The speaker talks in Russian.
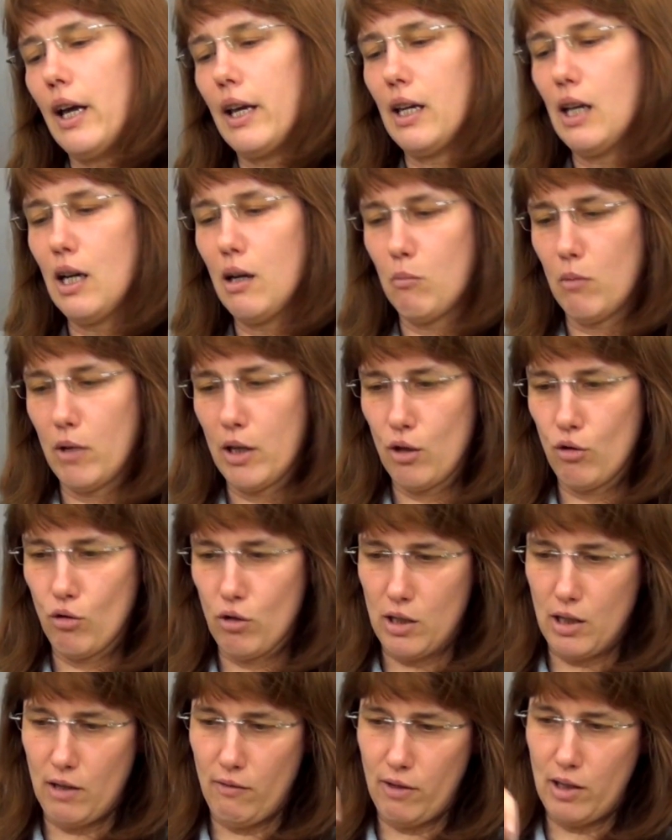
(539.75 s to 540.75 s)
или мы
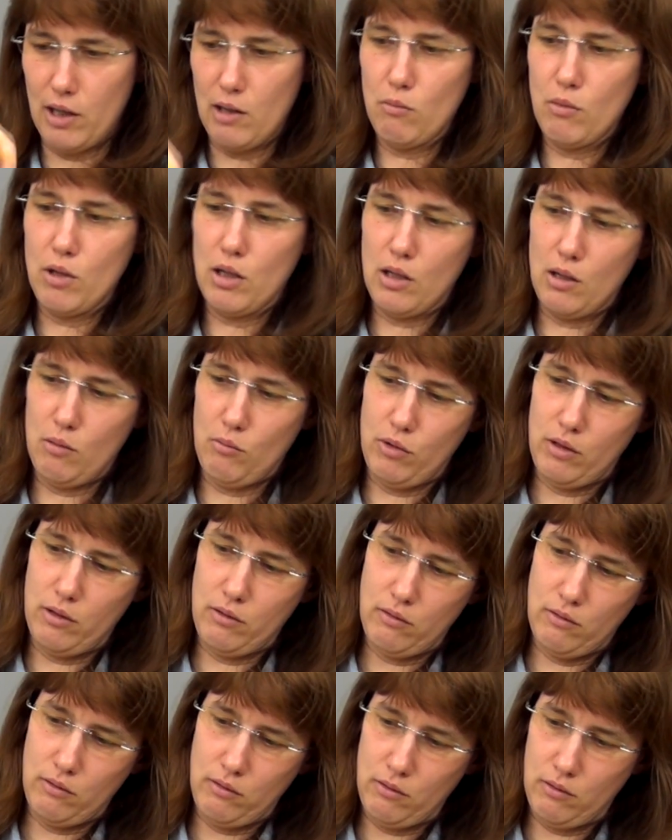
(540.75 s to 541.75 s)
ее со временем
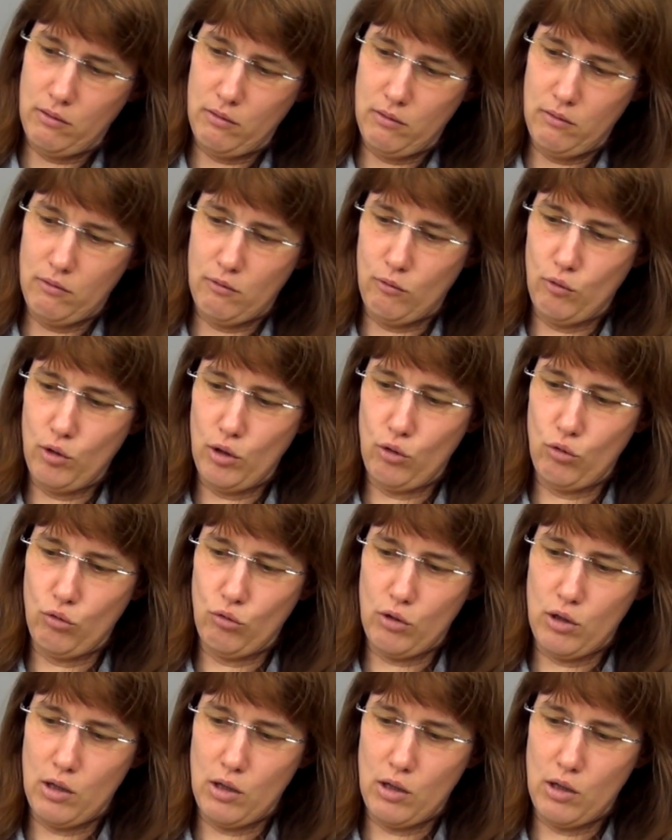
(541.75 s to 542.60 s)
вот